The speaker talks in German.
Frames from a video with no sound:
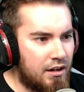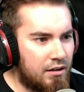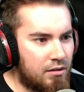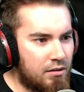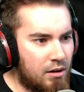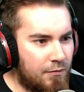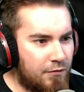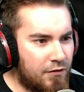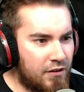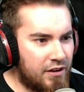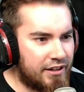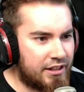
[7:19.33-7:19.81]

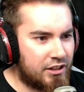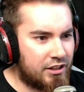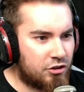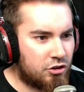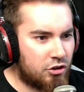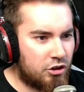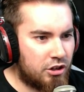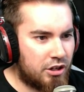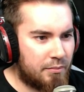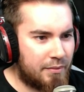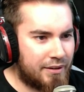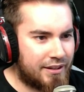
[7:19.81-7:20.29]
Rob Flynn, ich
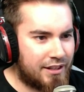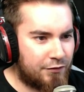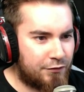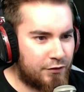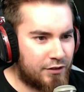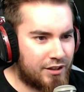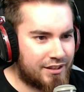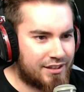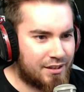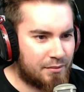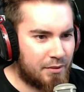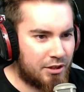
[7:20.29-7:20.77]
entschuldige mich dafür,
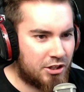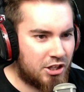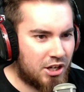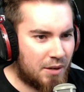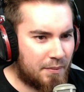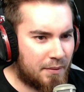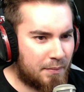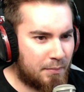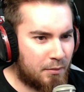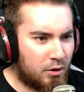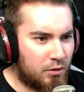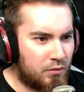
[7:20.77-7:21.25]
dass das Match
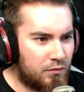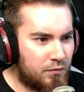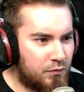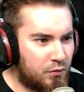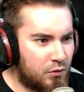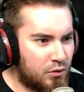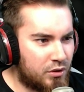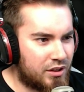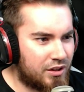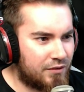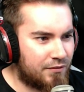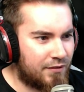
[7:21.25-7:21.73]
abgebrochen
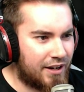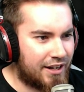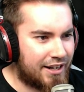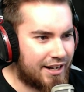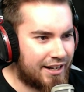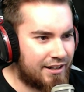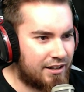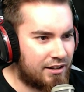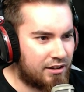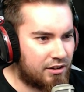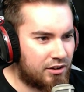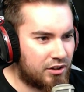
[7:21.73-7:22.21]
wurde, weil
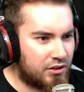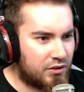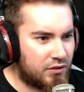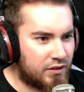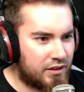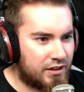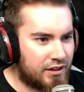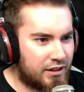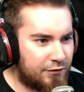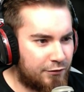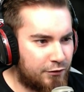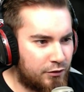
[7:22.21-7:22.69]
kein
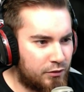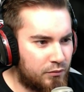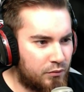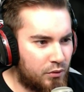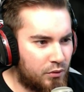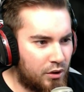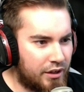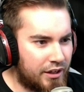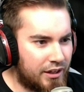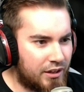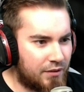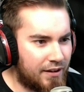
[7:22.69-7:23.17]
Herausforderer gefunden wurde.